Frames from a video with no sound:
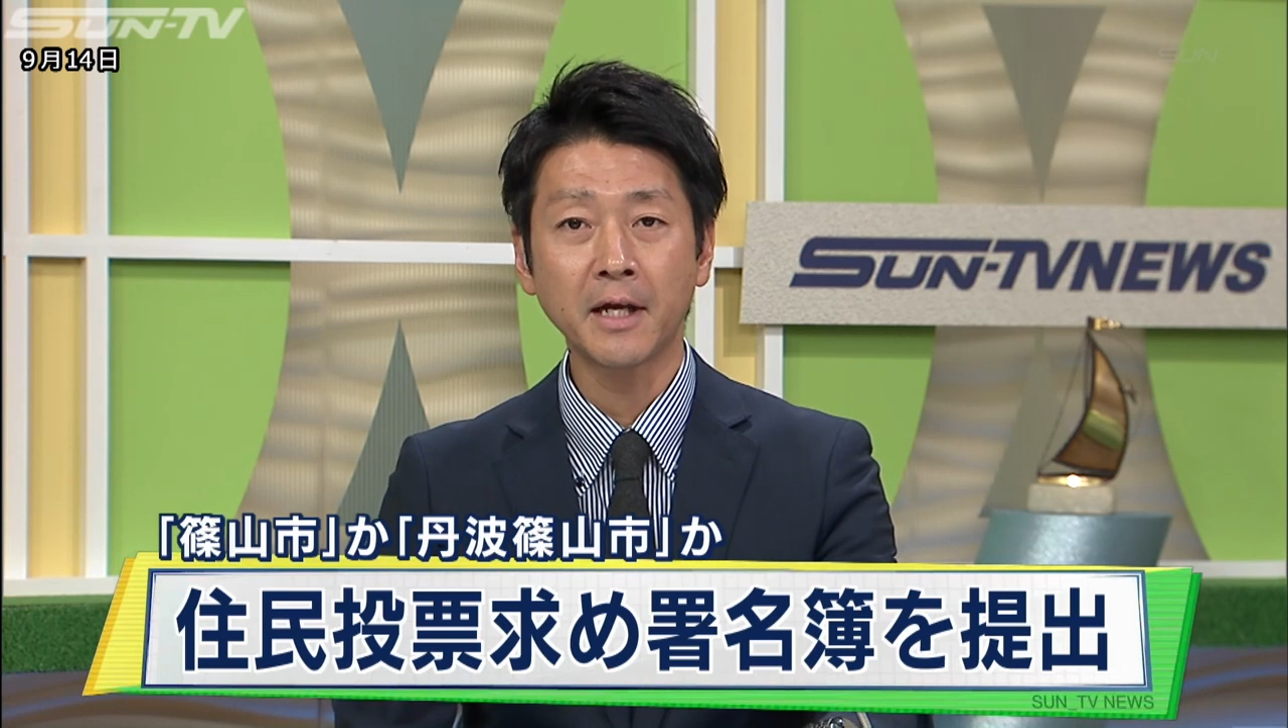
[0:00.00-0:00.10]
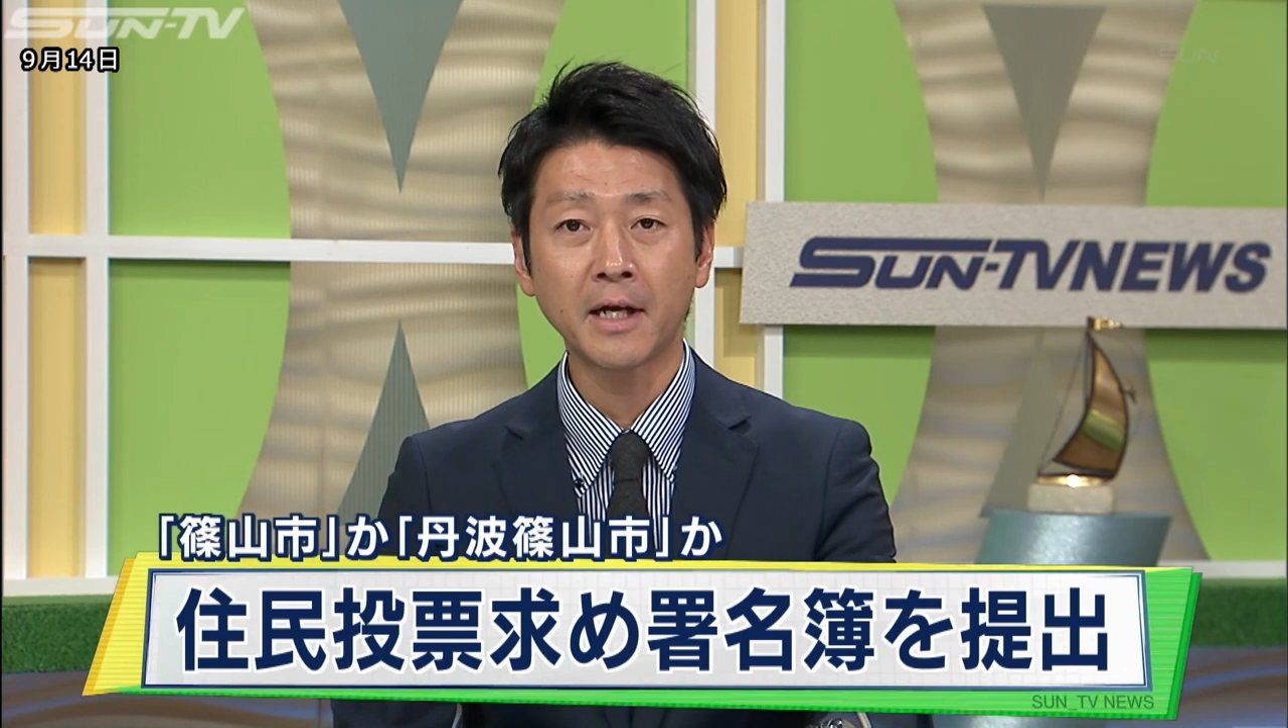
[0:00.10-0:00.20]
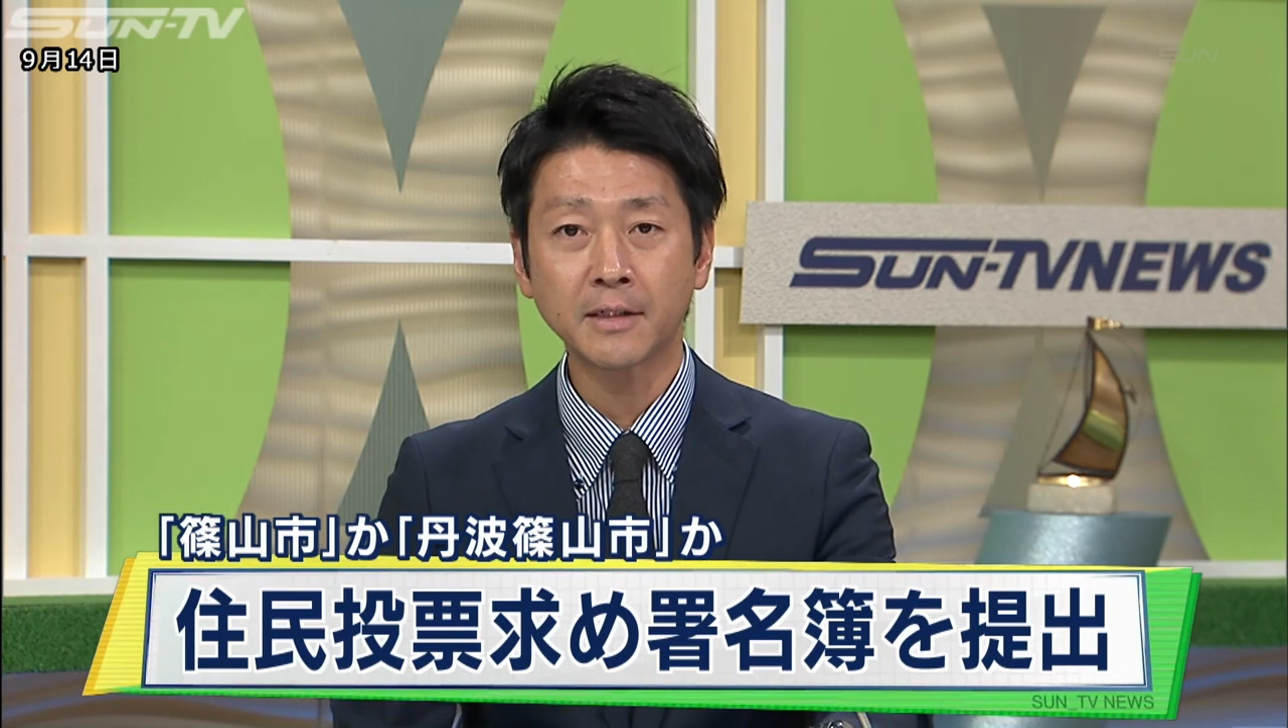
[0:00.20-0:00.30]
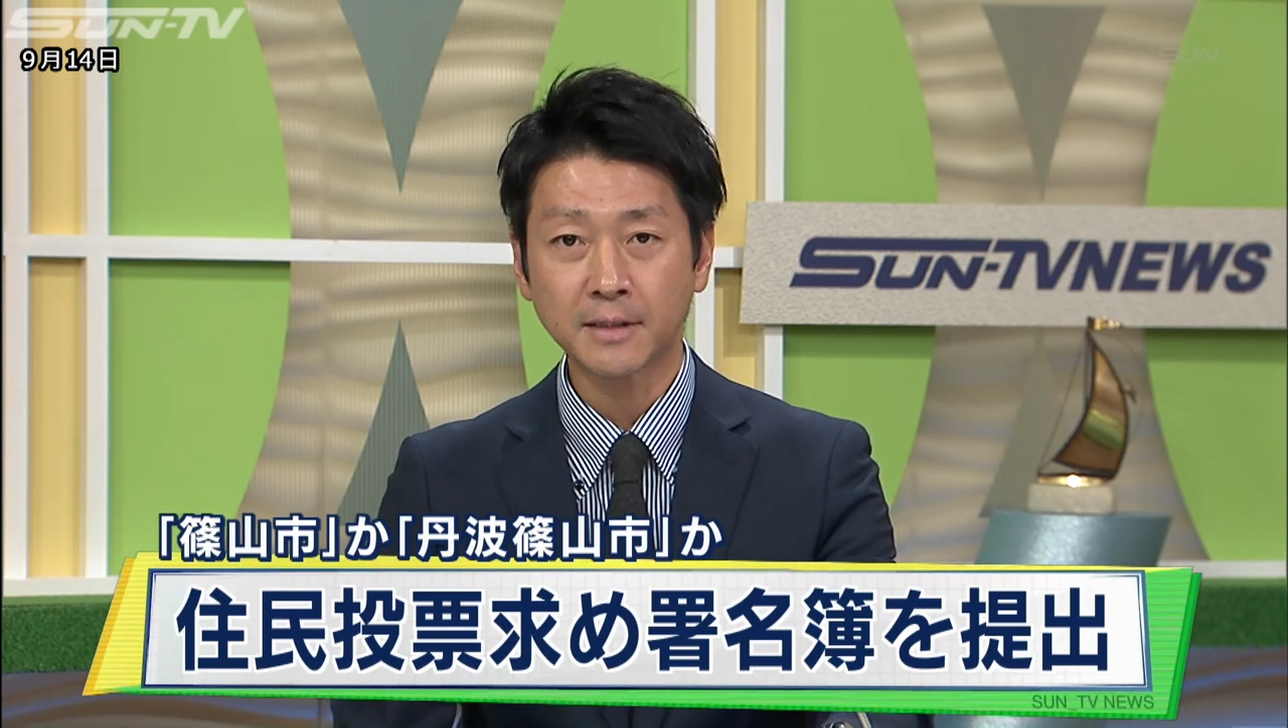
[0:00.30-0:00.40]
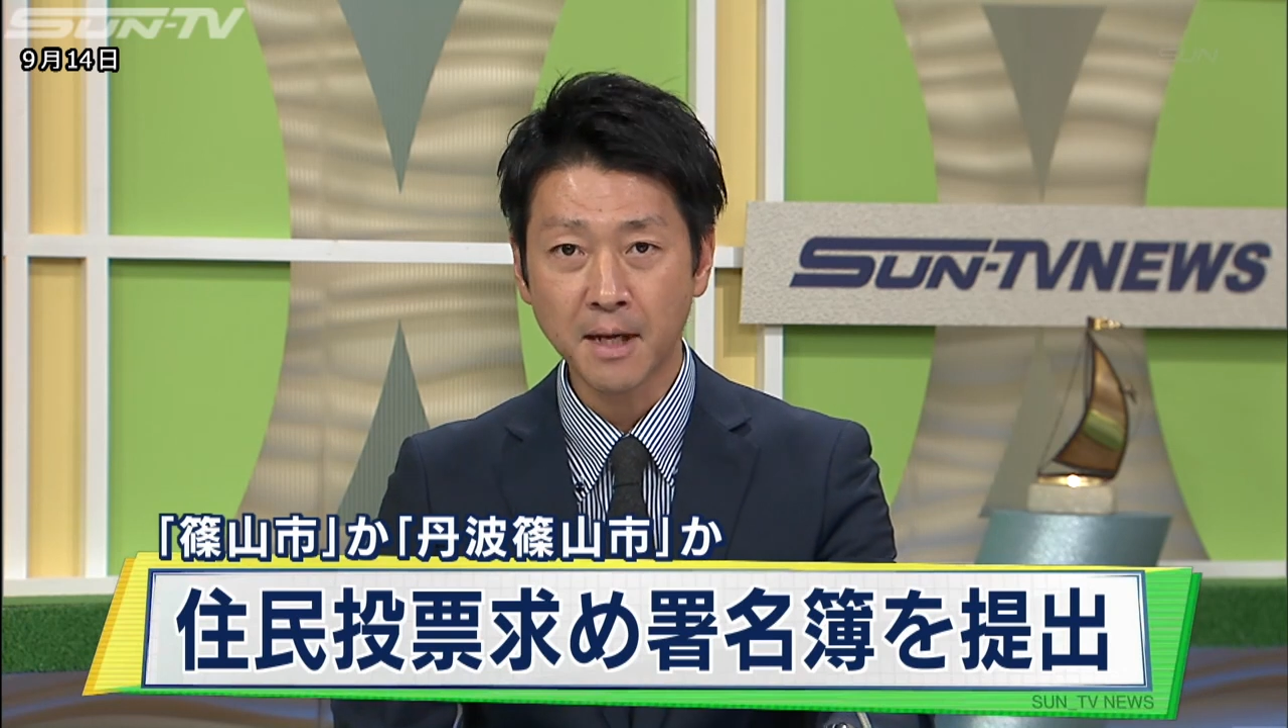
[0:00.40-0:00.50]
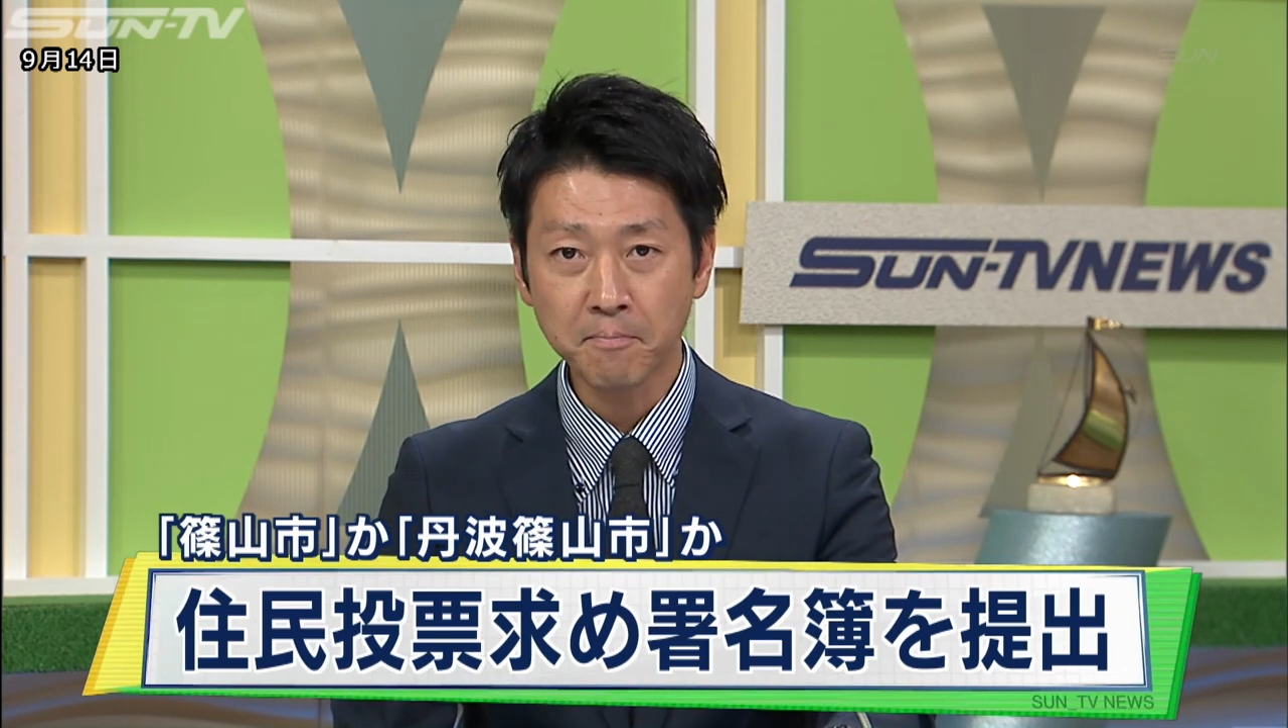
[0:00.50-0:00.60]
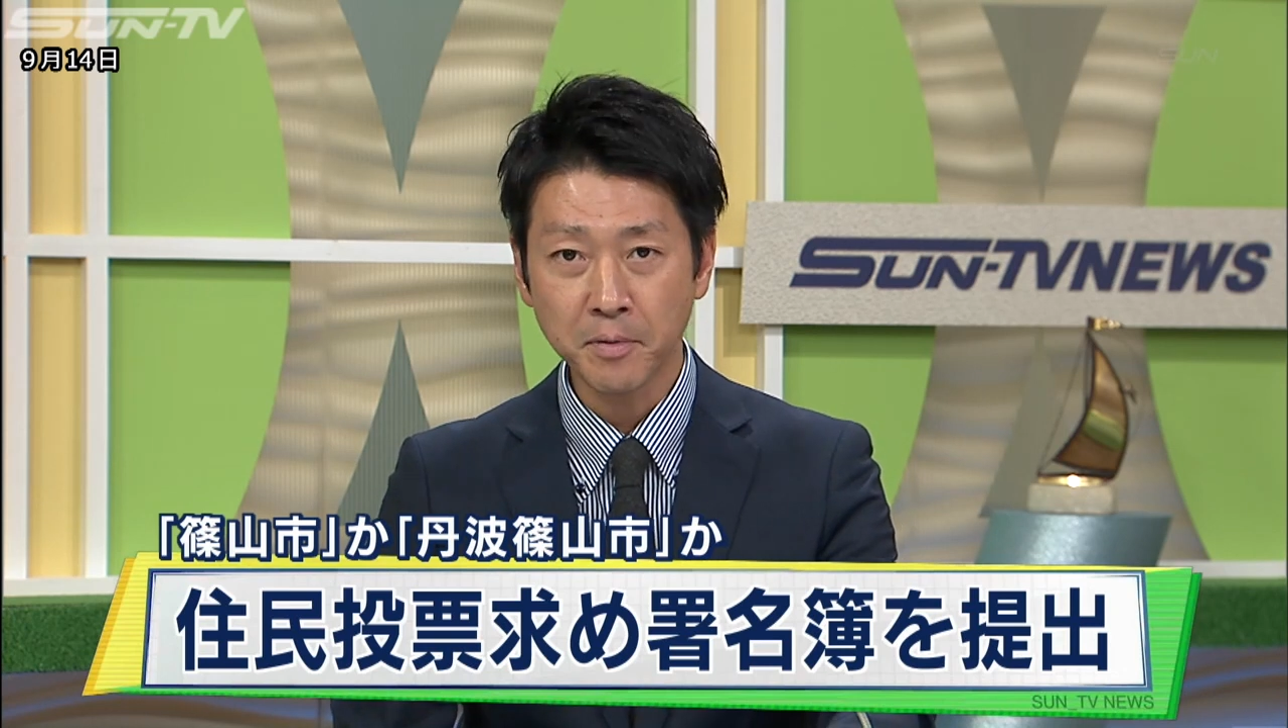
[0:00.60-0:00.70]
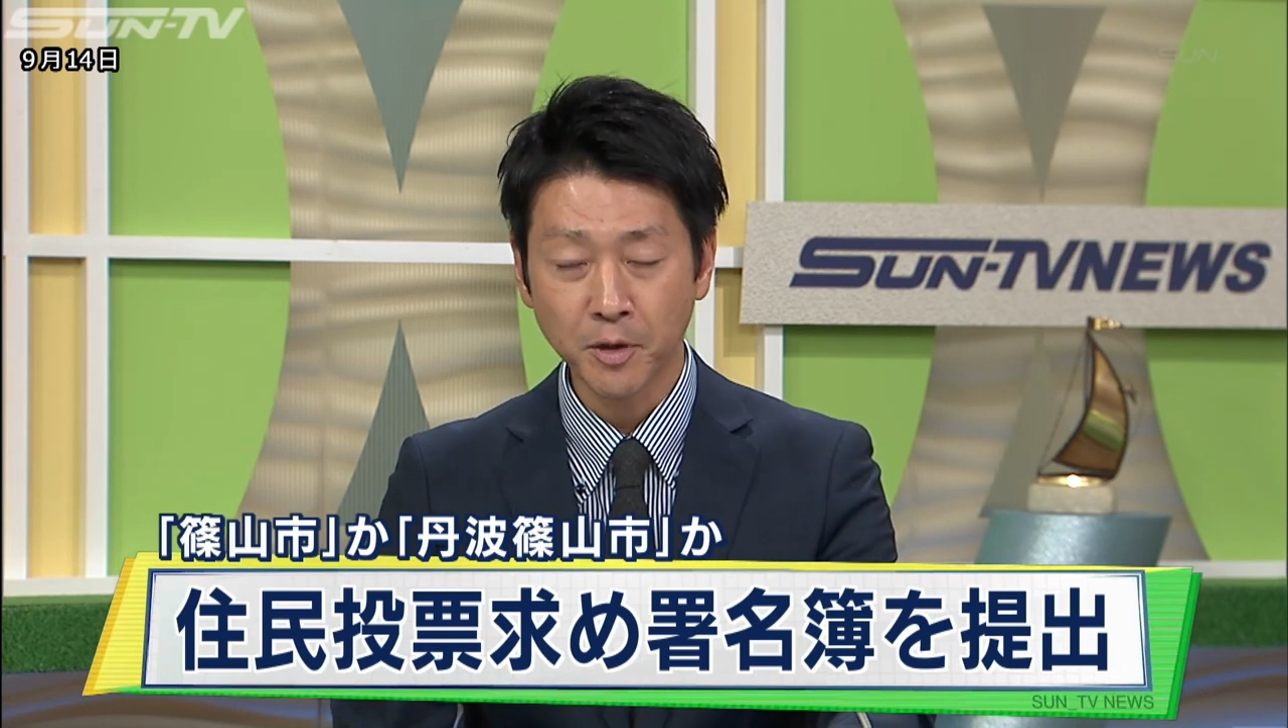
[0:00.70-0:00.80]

体が賛